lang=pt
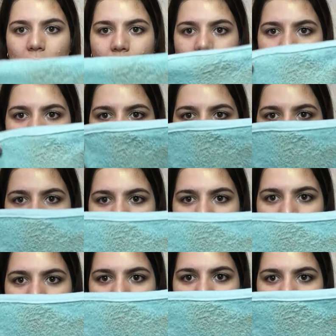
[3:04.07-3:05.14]
Ó, pra vocês
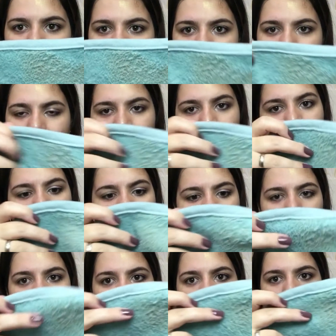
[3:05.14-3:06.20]
verem que ele tirou
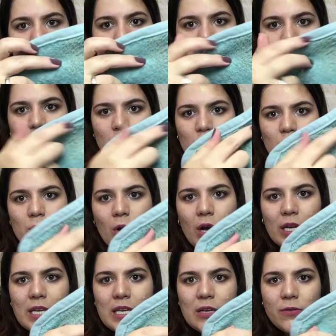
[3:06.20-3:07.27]
realmente quase tudo, ó.
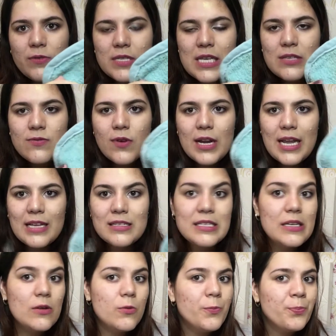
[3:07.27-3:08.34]
Aqui que eu fiz a
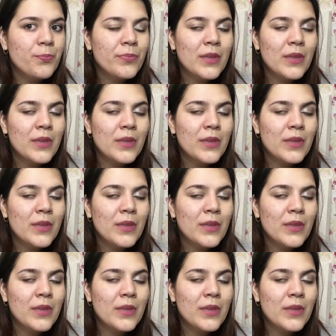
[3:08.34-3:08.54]
esfoliação.